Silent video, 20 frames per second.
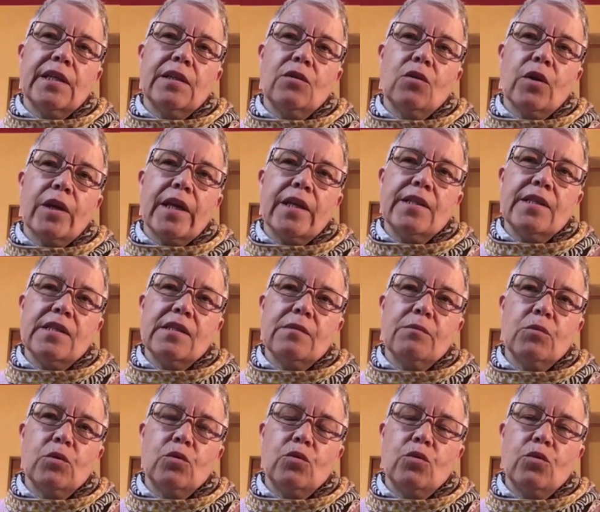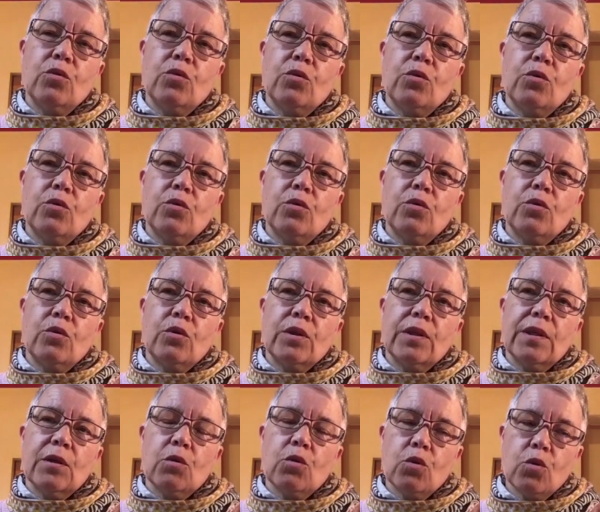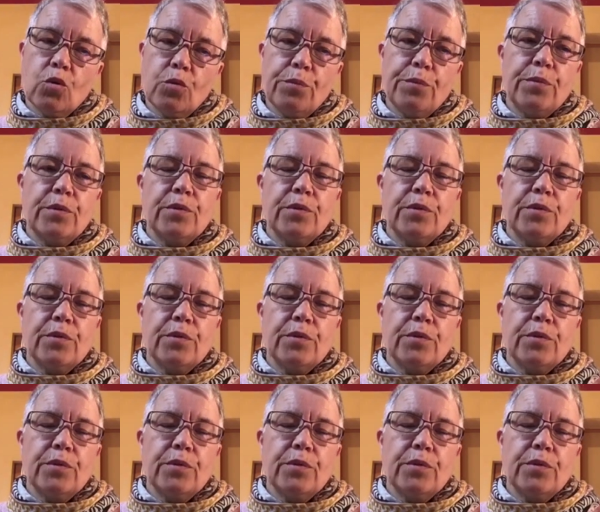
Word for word: d'organismes qui regroupent